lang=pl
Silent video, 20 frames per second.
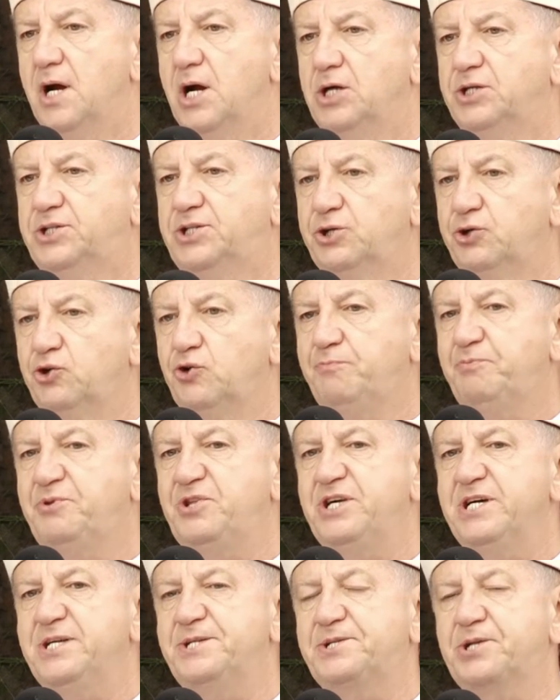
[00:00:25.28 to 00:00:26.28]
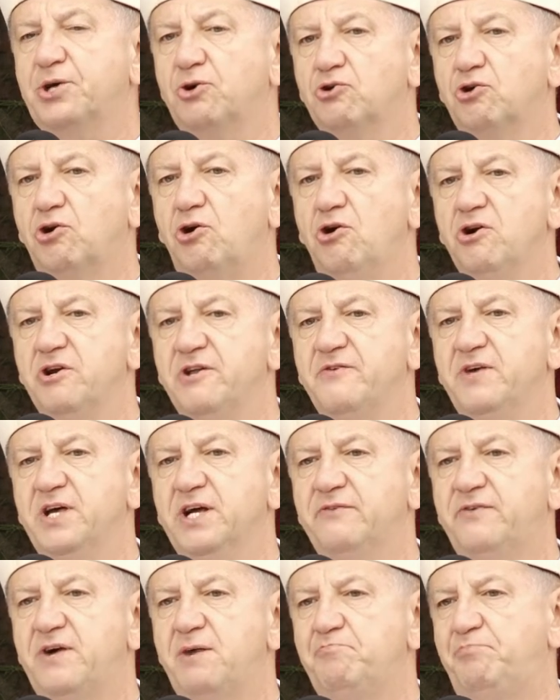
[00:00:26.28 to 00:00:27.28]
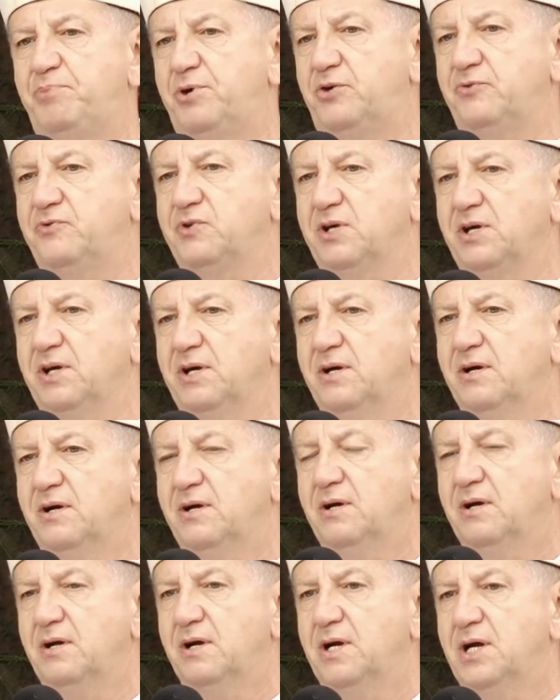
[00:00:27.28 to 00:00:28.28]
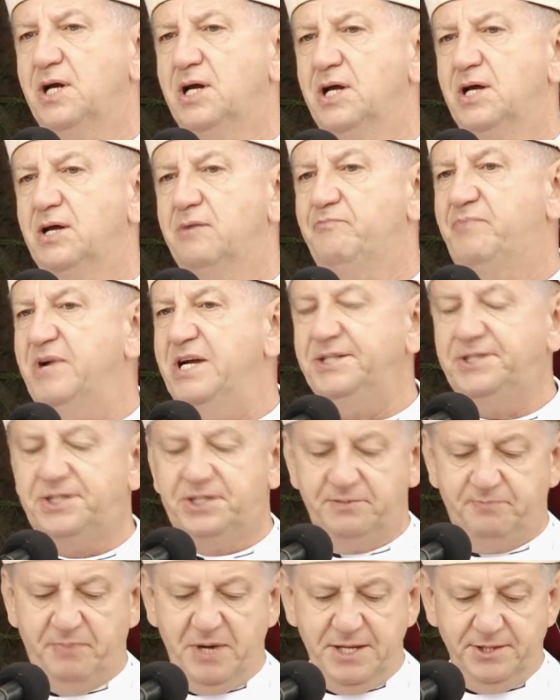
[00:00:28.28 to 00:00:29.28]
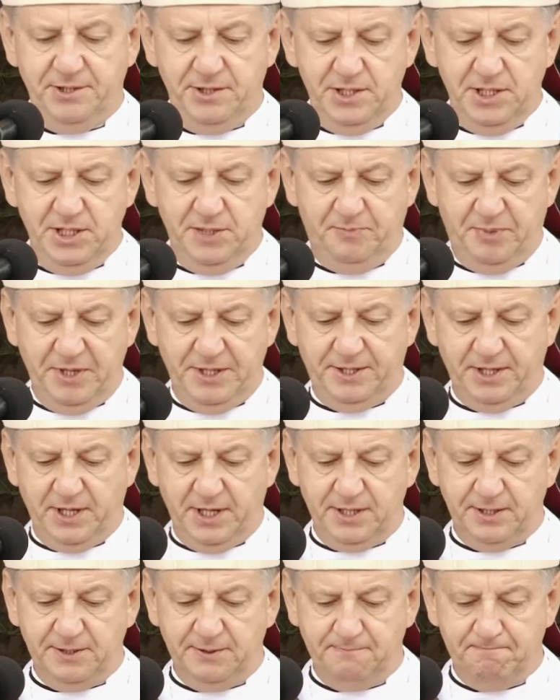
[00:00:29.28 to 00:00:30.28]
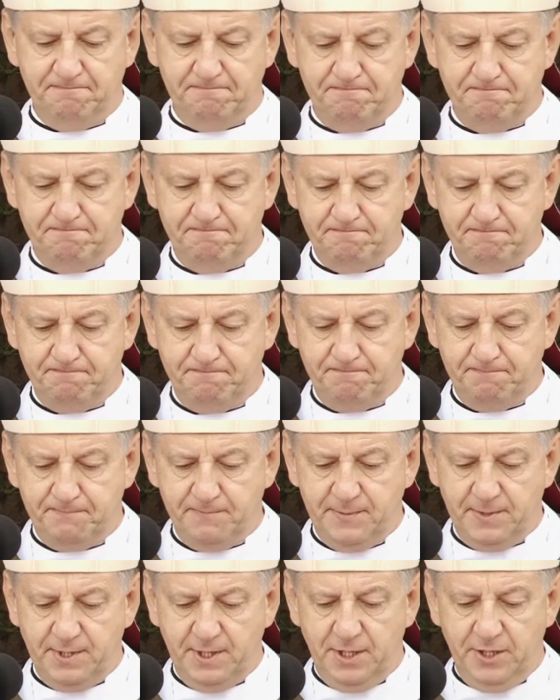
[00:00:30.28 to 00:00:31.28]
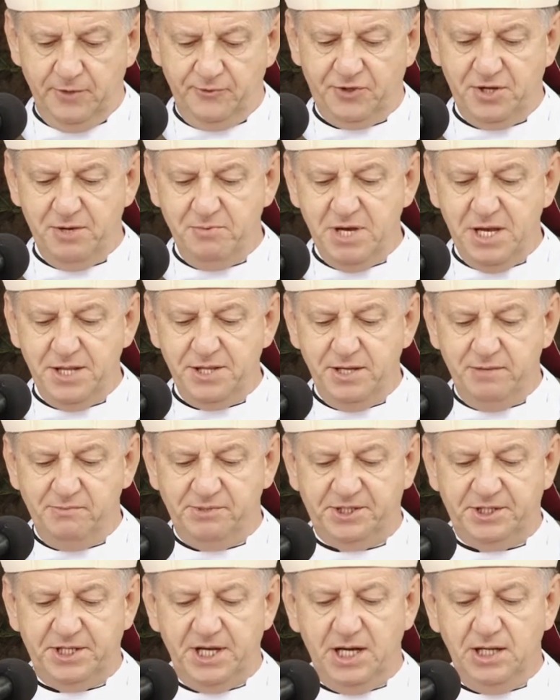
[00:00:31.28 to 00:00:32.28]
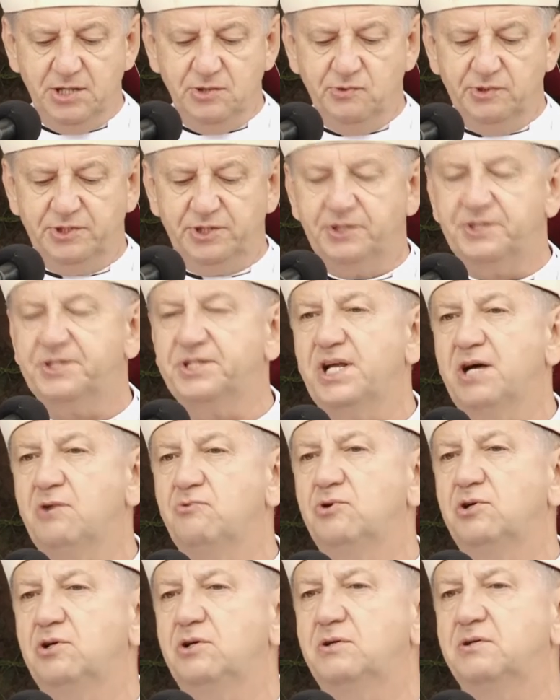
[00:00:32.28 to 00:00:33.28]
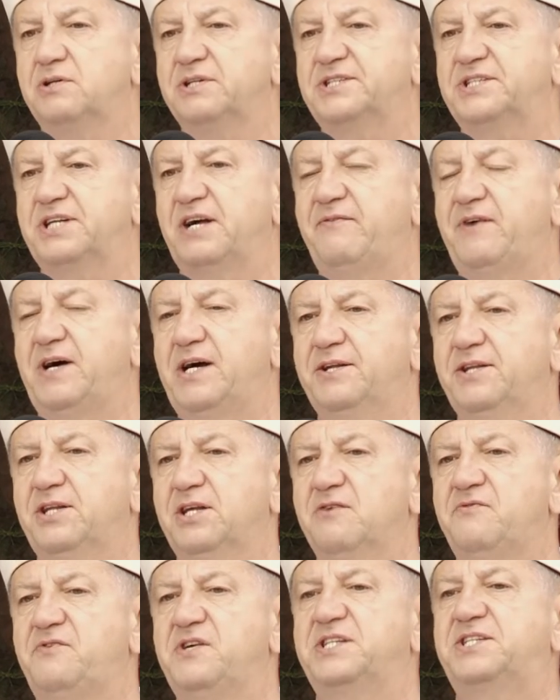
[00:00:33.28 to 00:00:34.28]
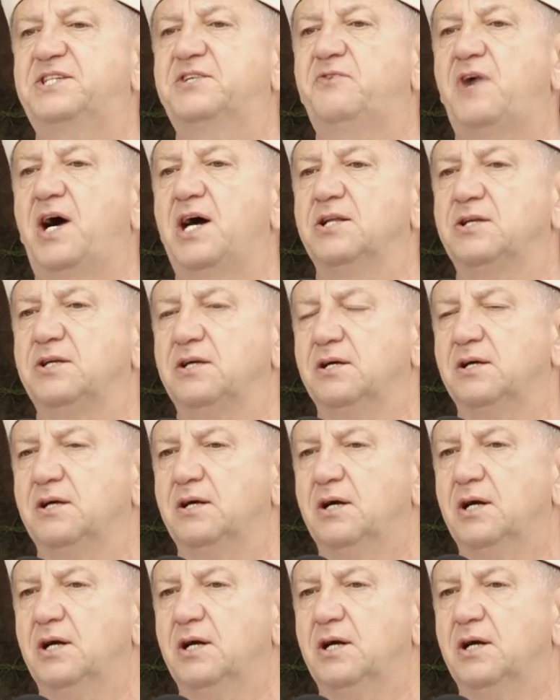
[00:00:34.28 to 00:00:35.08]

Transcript: Zróbcie cokolwiek wam powie, bez zbędnych pytań w tym jednym zdaniu zostało zawarte wezwanie